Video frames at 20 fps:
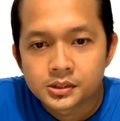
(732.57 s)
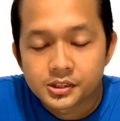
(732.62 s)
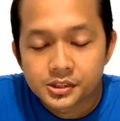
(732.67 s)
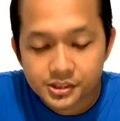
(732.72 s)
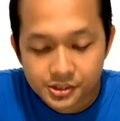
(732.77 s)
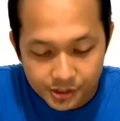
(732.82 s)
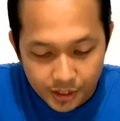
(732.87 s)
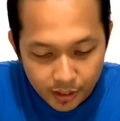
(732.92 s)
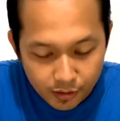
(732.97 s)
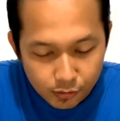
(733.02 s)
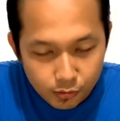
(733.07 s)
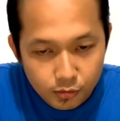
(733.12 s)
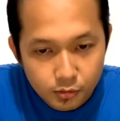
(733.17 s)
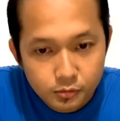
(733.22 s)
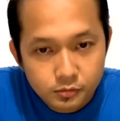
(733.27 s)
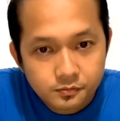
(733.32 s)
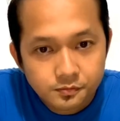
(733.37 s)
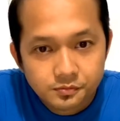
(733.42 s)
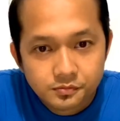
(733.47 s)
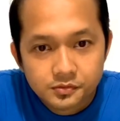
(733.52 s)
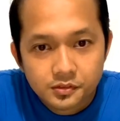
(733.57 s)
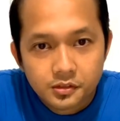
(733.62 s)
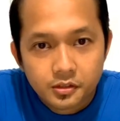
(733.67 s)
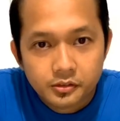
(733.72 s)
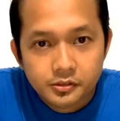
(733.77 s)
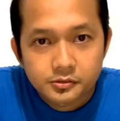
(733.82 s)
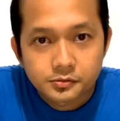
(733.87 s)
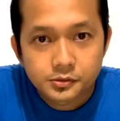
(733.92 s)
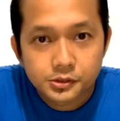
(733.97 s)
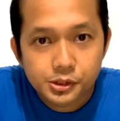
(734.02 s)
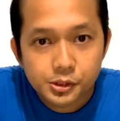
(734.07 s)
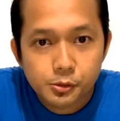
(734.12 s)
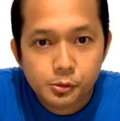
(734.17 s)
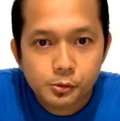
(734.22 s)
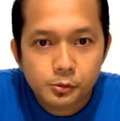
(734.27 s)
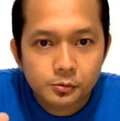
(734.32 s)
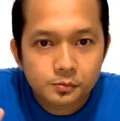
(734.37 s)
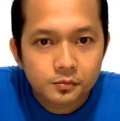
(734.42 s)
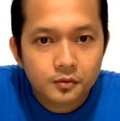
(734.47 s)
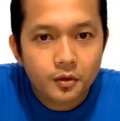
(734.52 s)
sekian dulu video
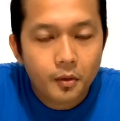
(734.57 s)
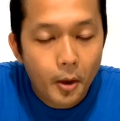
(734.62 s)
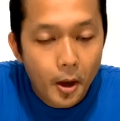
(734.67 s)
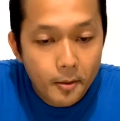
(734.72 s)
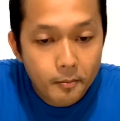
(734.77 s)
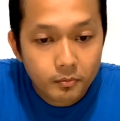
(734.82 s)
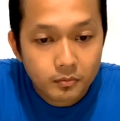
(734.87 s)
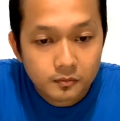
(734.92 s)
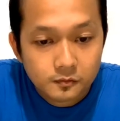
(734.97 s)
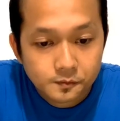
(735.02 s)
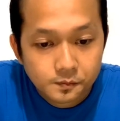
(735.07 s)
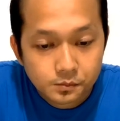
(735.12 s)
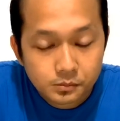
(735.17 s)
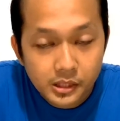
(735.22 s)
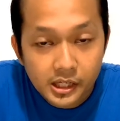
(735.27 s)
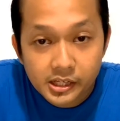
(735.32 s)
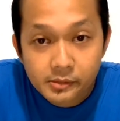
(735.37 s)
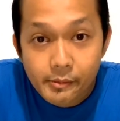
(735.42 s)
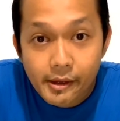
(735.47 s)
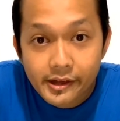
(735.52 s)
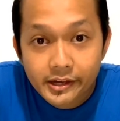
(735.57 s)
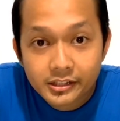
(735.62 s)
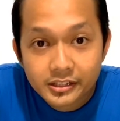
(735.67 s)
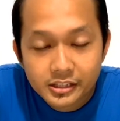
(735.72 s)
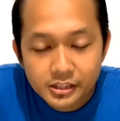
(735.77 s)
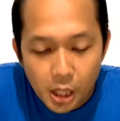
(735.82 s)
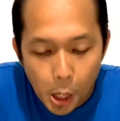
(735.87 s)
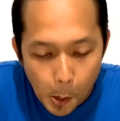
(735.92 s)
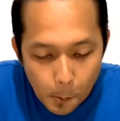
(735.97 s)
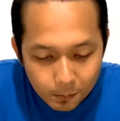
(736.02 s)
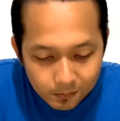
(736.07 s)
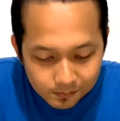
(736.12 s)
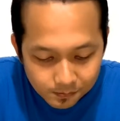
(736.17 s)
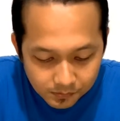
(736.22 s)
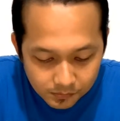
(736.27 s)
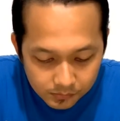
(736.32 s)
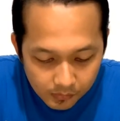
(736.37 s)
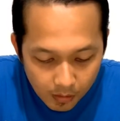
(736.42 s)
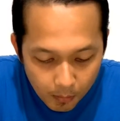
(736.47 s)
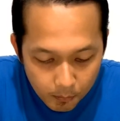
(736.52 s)
makan-makan kita
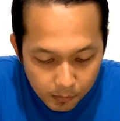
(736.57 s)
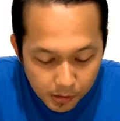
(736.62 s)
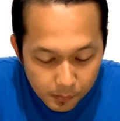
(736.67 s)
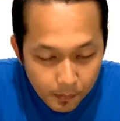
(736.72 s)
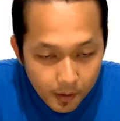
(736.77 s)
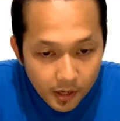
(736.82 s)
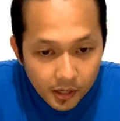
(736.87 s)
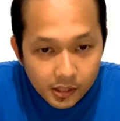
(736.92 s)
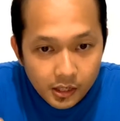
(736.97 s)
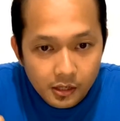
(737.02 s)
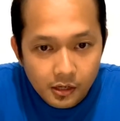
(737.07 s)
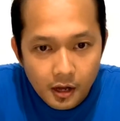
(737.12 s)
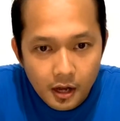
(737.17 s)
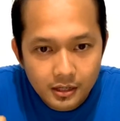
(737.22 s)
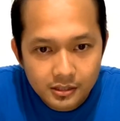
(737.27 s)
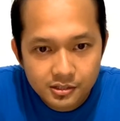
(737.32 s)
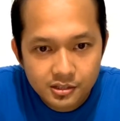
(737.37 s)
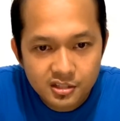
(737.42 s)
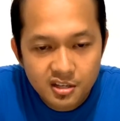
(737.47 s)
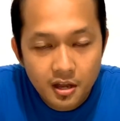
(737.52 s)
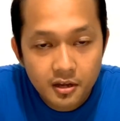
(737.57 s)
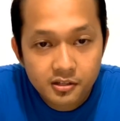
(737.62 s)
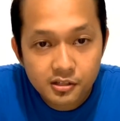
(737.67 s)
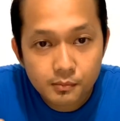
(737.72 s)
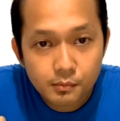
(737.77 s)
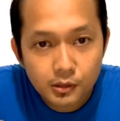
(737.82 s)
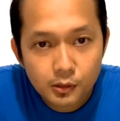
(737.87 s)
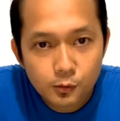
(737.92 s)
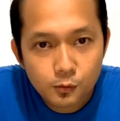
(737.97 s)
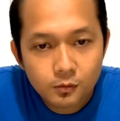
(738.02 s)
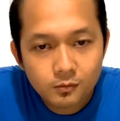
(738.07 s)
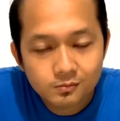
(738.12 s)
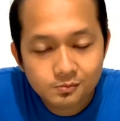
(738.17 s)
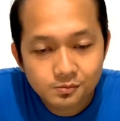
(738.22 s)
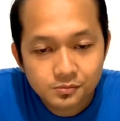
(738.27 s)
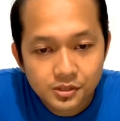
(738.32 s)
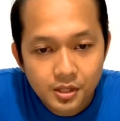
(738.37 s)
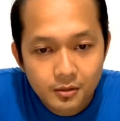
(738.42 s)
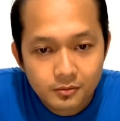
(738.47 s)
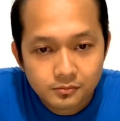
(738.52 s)
ini makanan khas Simelu
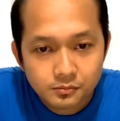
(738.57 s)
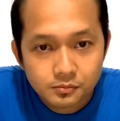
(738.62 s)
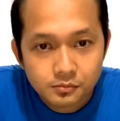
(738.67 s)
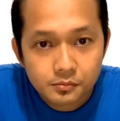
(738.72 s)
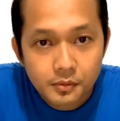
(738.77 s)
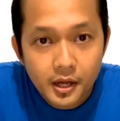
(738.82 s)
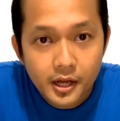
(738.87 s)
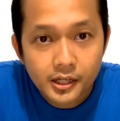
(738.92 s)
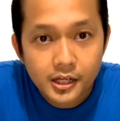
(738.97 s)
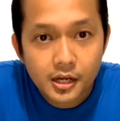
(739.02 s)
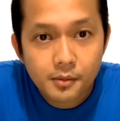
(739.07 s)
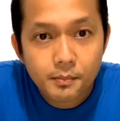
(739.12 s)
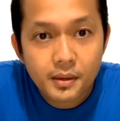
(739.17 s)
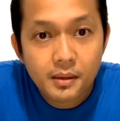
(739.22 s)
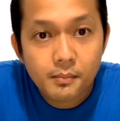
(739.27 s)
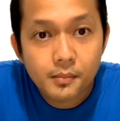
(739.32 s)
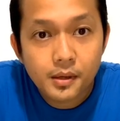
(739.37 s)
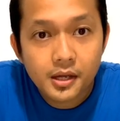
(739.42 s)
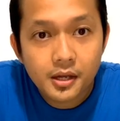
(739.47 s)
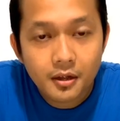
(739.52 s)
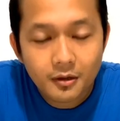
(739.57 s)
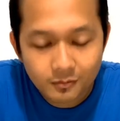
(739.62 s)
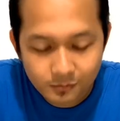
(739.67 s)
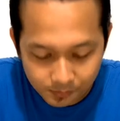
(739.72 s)
makanan meme ya